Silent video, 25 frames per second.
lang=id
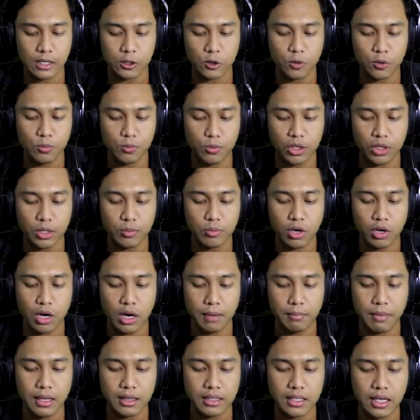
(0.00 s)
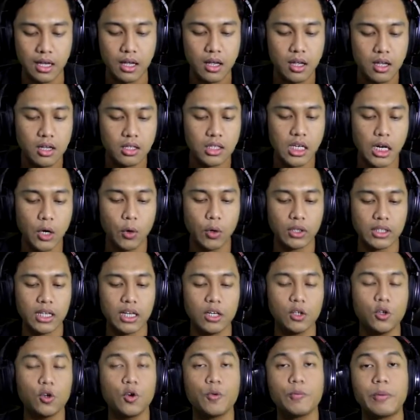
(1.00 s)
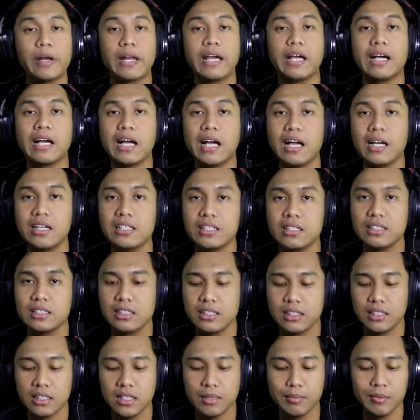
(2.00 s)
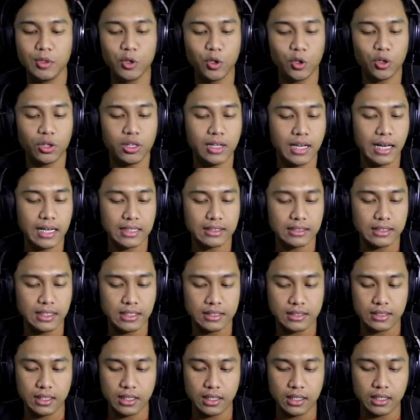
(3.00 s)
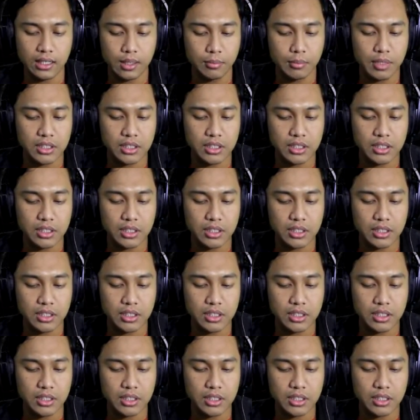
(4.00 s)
atau mungkin bukan mati ya kekuatan kru mereka uh, menurun drastis nah ini kan